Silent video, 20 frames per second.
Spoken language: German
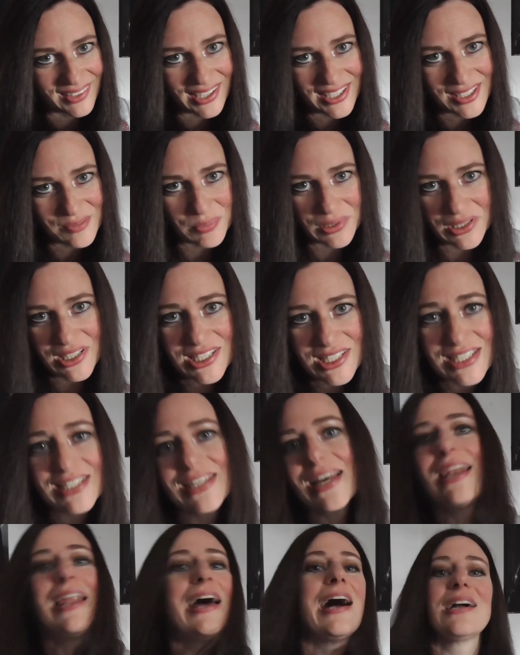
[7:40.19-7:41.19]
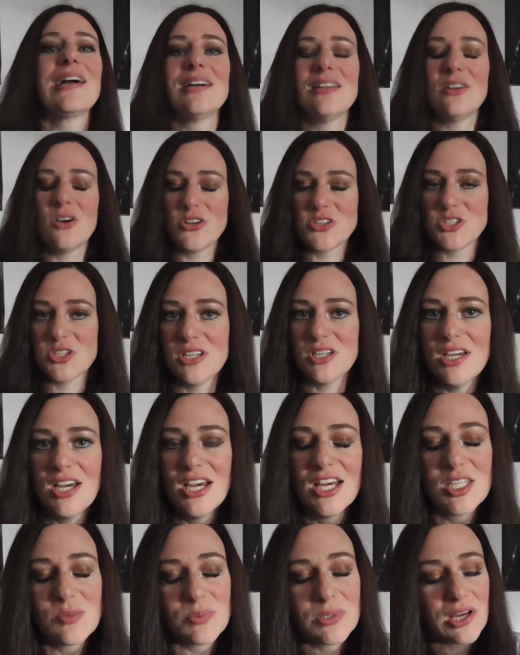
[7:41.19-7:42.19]
Ich bin nicht in der Lage, Leute,
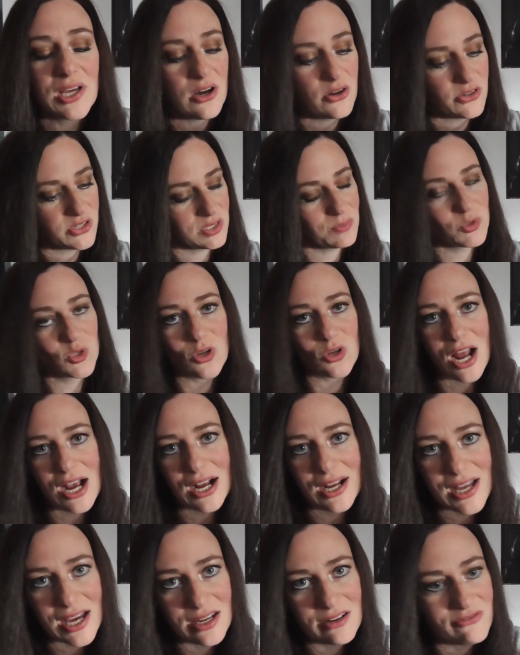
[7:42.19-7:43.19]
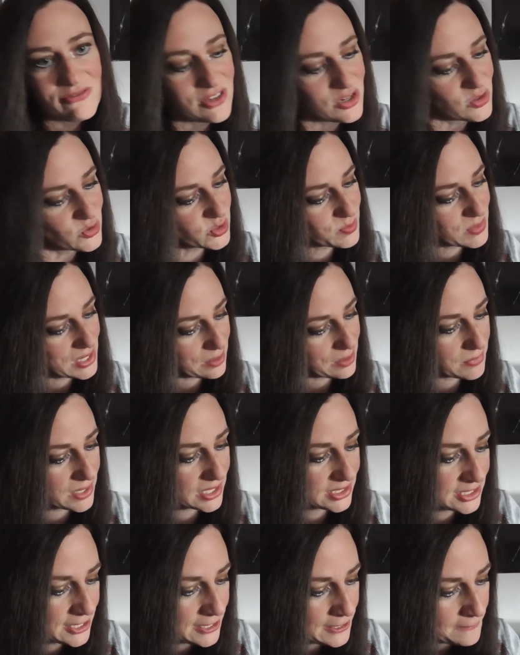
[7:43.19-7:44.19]
ich bin raus. Ich habe zu lange keine Videos mehr
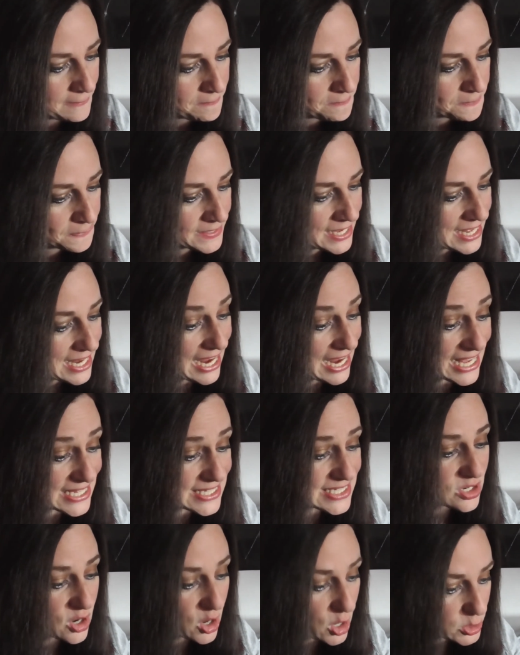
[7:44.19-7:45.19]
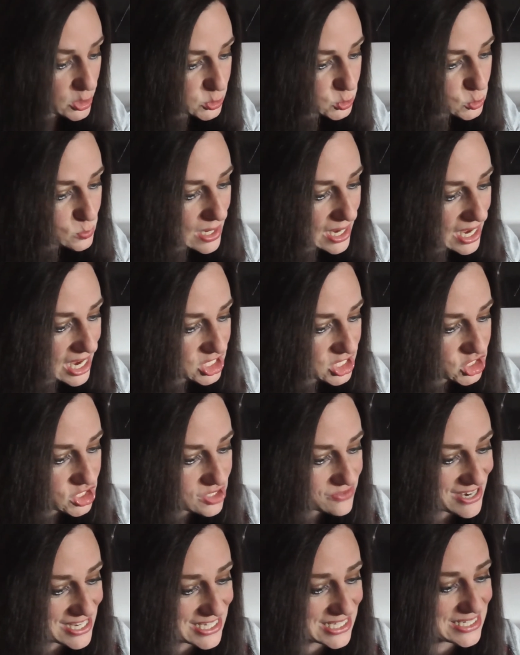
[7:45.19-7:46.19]
gemacht. Lasst euch
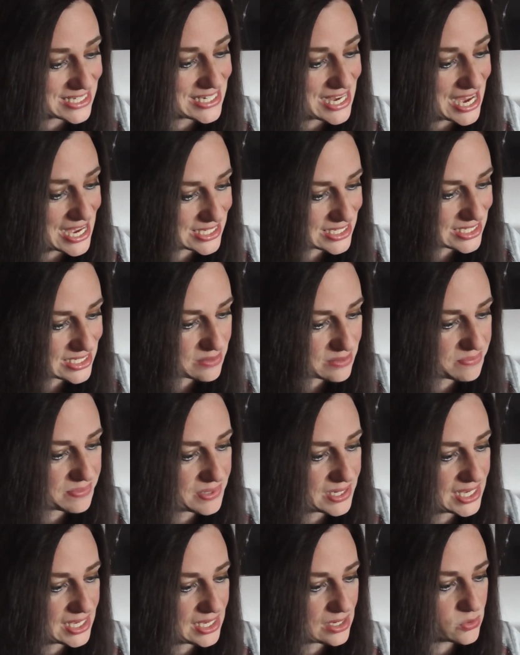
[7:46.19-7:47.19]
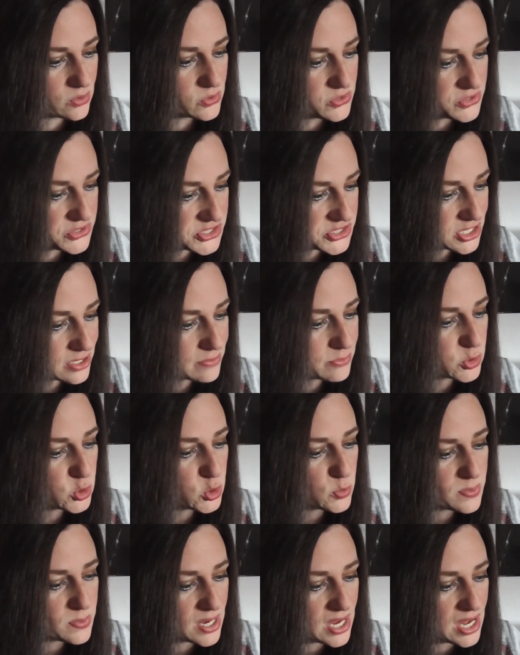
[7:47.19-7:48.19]
überraschen, was das bei unserem
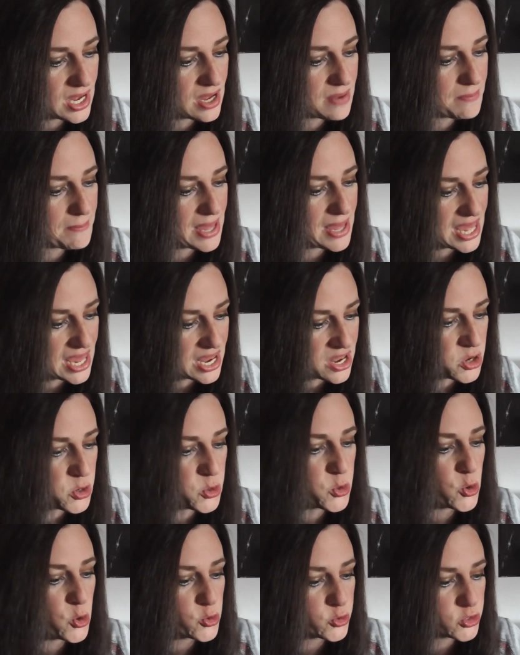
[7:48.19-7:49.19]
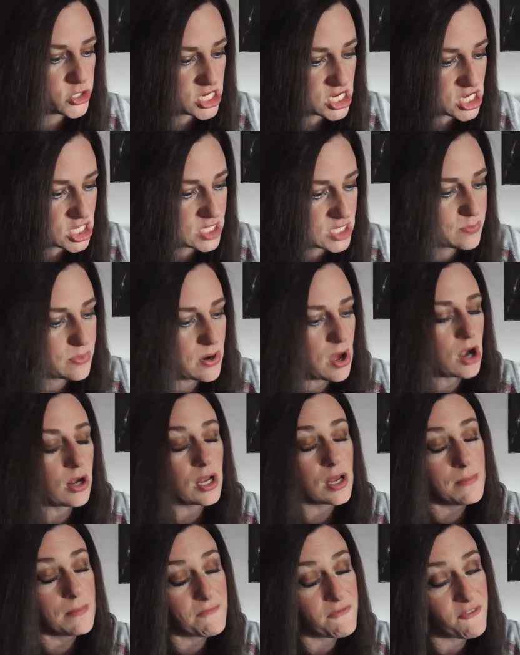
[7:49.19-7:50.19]
Superman
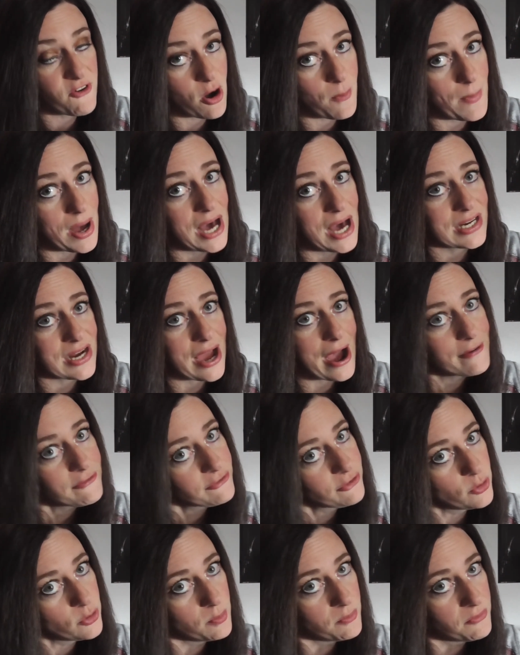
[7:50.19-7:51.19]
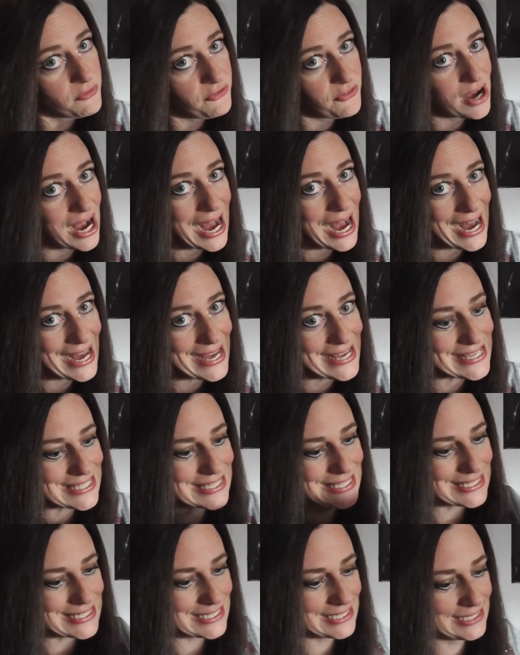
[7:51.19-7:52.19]
Notizblock im Format A5
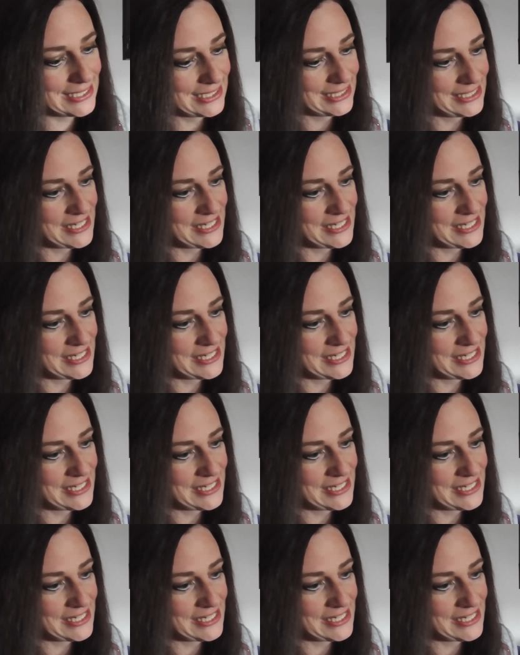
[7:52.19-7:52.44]
heißt.